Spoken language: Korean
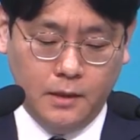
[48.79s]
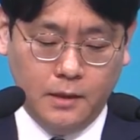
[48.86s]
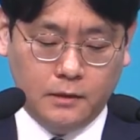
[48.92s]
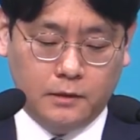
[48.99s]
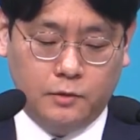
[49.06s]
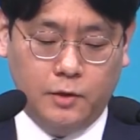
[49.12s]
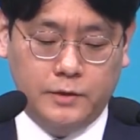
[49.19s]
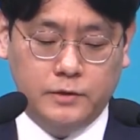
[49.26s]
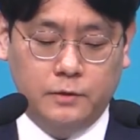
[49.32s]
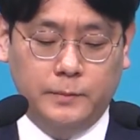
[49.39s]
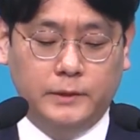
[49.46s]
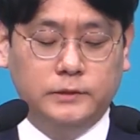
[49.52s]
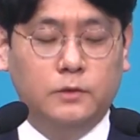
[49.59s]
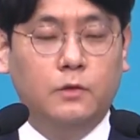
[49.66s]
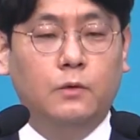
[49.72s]
그러한
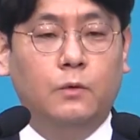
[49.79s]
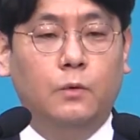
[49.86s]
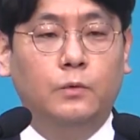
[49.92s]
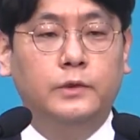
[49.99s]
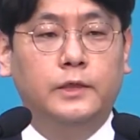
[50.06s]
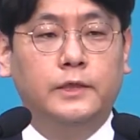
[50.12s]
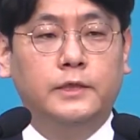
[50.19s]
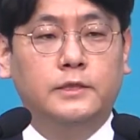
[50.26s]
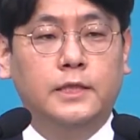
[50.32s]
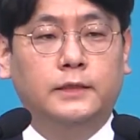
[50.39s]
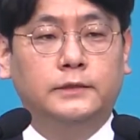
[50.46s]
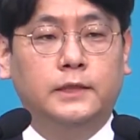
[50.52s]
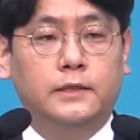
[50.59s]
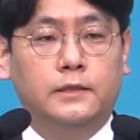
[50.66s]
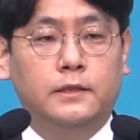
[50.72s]
점에서 오늘 이
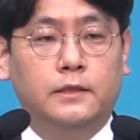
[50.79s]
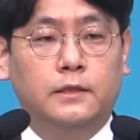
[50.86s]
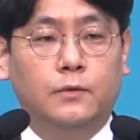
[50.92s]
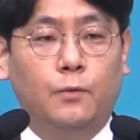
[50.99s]
창세기